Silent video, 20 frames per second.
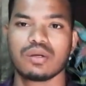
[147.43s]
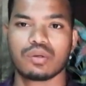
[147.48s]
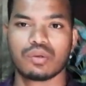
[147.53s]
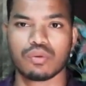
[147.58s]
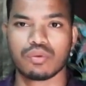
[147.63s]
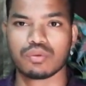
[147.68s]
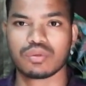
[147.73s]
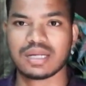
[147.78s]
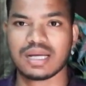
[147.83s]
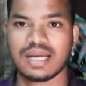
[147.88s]

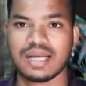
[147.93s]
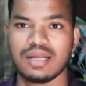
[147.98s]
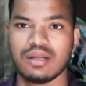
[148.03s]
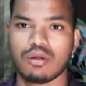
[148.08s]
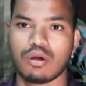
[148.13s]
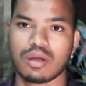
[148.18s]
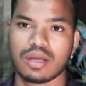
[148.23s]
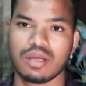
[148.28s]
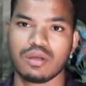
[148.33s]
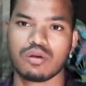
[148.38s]
কোনটায়
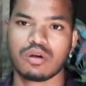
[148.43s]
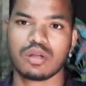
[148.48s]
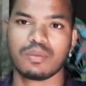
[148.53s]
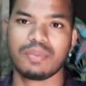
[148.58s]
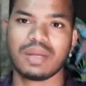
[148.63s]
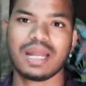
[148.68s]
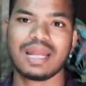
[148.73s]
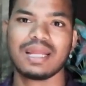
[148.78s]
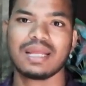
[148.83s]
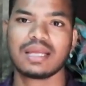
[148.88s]
লগ ইন
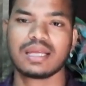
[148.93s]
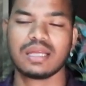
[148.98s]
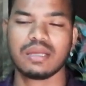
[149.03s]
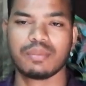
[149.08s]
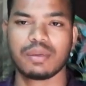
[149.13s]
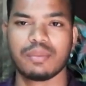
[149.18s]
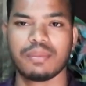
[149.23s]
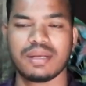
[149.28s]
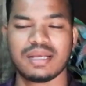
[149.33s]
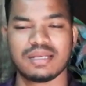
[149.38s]
করবেন
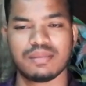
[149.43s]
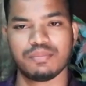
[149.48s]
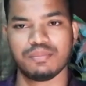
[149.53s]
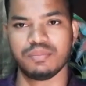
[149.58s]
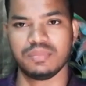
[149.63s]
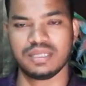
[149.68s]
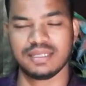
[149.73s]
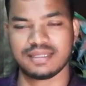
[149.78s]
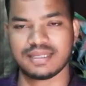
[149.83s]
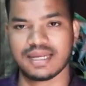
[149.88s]
কিভাবে
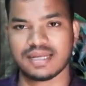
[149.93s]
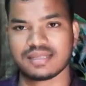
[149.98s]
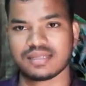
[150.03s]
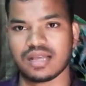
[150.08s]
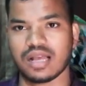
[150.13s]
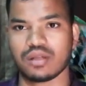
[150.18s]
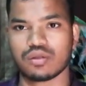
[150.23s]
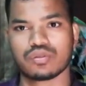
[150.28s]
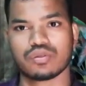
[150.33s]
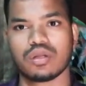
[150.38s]
ডিটেলস
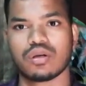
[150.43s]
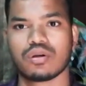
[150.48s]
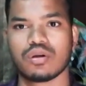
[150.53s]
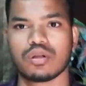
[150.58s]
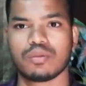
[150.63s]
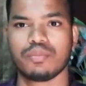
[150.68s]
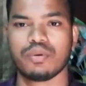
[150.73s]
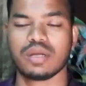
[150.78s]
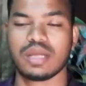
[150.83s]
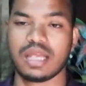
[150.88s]
আলোচনা
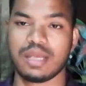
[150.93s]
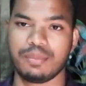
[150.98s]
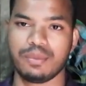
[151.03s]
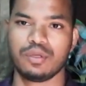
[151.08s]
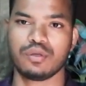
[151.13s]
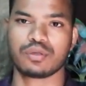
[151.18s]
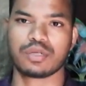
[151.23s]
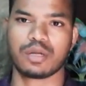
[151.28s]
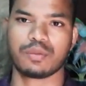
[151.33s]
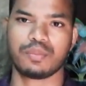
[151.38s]
করব এই
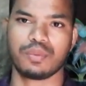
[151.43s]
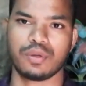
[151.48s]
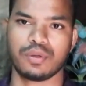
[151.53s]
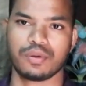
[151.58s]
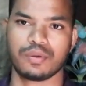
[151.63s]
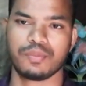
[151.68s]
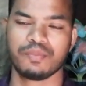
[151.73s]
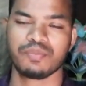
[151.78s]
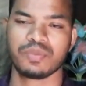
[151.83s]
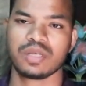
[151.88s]
ভিডিওটার পর
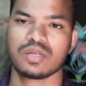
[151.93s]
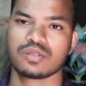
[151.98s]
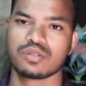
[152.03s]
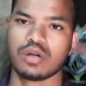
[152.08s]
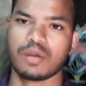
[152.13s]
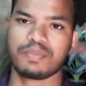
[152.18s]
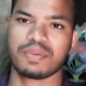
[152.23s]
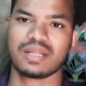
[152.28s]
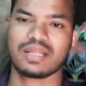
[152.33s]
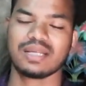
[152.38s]
সো
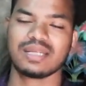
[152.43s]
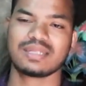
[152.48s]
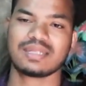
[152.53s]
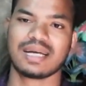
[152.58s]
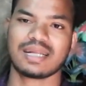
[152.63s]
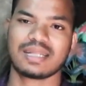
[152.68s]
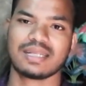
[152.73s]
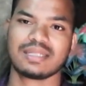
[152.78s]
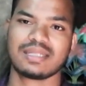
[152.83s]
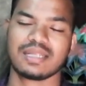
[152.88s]
আপনাদের
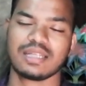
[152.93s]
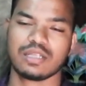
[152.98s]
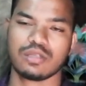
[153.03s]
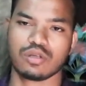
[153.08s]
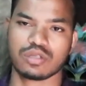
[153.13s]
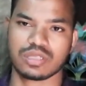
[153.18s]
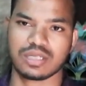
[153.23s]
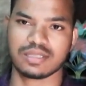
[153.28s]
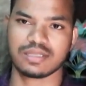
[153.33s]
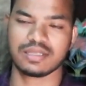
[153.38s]
যাদের যাদের
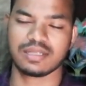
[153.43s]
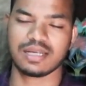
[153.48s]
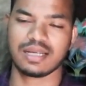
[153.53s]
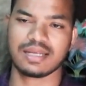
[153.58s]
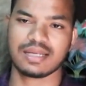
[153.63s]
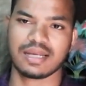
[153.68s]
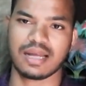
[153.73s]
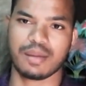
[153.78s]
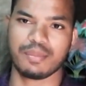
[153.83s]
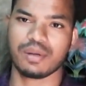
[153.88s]
দশ হাজার
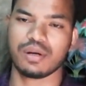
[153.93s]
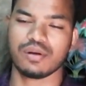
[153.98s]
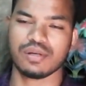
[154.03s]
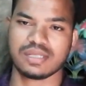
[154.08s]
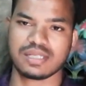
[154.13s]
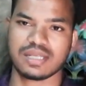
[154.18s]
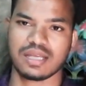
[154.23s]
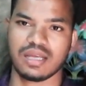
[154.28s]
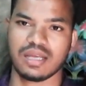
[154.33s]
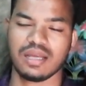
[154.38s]
রিয়াল গ্রামা
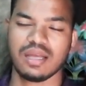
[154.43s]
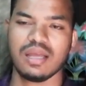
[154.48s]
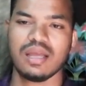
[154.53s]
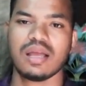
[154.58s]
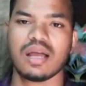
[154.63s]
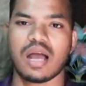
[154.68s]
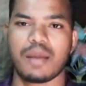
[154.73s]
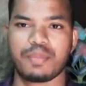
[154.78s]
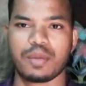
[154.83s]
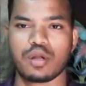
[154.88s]
হয়েছে
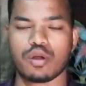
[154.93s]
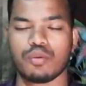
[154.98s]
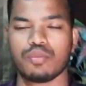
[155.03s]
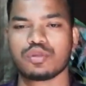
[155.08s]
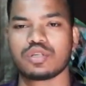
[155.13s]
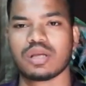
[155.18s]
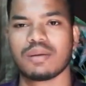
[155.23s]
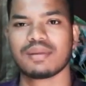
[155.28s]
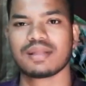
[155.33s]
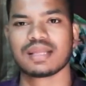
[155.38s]
আপনারা
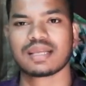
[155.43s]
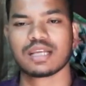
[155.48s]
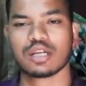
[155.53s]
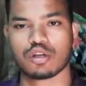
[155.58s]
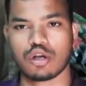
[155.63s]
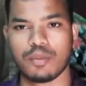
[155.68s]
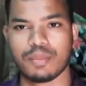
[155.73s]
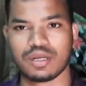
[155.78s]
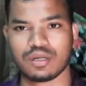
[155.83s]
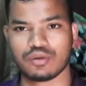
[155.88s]
অবশ্যই আমাদেরকে
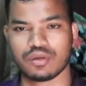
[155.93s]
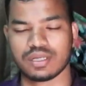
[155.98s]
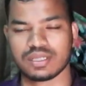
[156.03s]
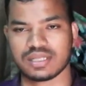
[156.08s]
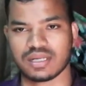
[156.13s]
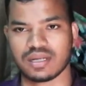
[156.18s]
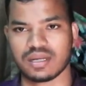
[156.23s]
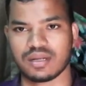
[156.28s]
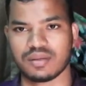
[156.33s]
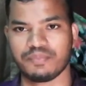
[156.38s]
কমেন্ট করে
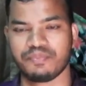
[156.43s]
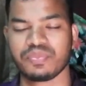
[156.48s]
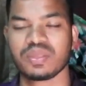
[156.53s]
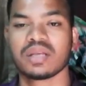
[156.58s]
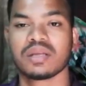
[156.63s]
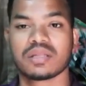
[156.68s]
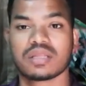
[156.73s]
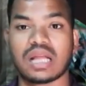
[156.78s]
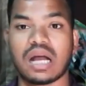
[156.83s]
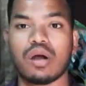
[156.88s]
জানান
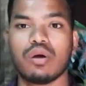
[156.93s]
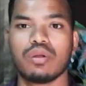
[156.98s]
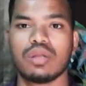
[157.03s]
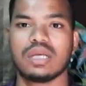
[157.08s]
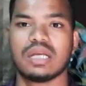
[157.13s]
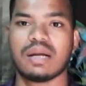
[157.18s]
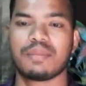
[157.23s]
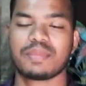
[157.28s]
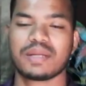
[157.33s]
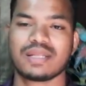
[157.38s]
তাহলে
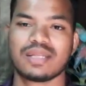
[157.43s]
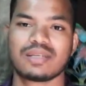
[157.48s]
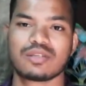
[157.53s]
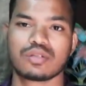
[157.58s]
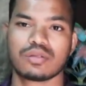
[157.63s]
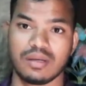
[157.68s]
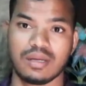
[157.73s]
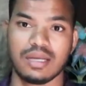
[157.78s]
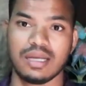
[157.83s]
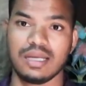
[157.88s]
আপনাদের
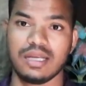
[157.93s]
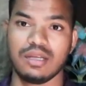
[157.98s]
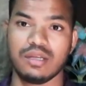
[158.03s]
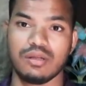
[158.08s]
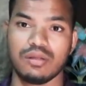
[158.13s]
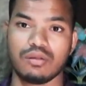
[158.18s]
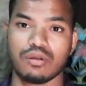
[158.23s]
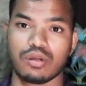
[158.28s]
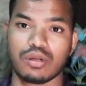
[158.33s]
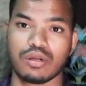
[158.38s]
এই
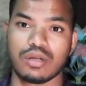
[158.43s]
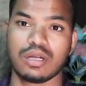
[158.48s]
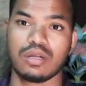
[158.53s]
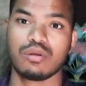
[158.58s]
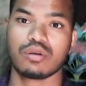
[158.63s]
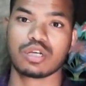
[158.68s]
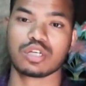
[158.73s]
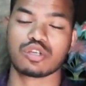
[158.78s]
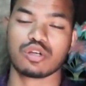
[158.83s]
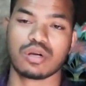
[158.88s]
ধরনের
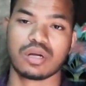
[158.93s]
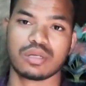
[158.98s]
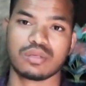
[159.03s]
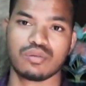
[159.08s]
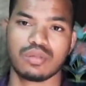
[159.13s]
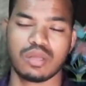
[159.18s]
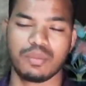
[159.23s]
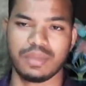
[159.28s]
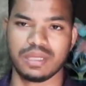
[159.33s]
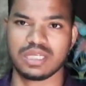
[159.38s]
লোকের সংখ্যা
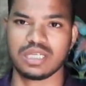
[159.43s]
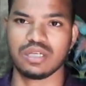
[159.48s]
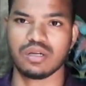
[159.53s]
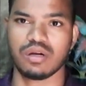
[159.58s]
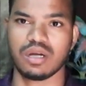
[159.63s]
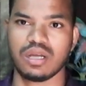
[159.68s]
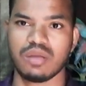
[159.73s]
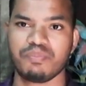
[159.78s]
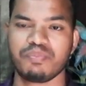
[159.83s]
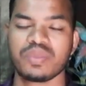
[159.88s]
যদি বেশি
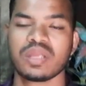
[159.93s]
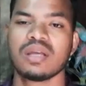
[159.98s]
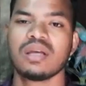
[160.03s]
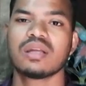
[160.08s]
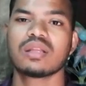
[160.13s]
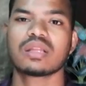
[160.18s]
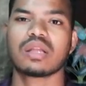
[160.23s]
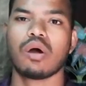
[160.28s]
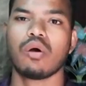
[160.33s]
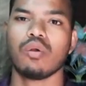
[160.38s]
হয়
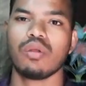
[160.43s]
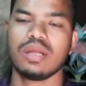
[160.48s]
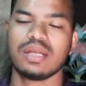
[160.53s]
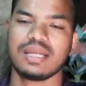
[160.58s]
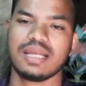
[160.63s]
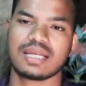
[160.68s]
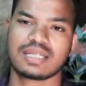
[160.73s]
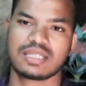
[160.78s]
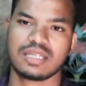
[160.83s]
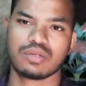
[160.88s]
তাহলে
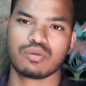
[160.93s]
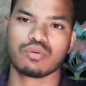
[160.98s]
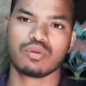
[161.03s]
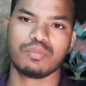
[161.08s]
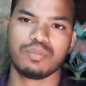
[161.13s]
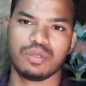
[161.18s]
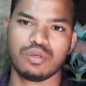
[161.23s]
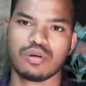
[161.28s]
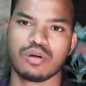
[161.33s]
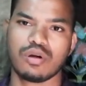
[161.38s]
নেক্সটের কোনো
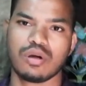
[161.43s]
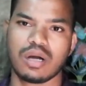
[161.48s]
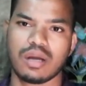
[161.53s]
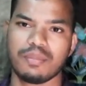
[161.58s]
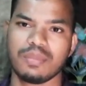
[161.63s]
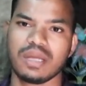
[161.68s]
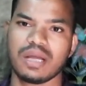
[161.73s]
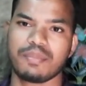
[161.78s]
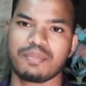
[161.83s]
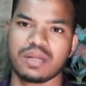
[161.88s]
ভিডিও
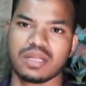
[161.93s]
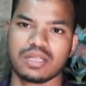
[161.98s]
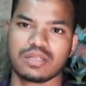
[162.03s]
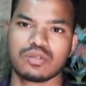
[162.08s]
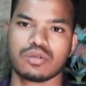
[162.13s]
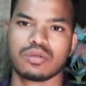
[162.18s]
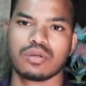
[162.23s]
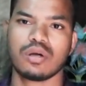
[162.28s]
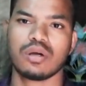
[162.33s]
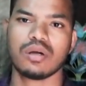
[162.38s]
আমি আপনাদের
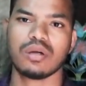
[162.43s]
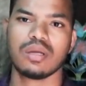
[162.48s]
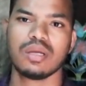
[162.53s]
জন্য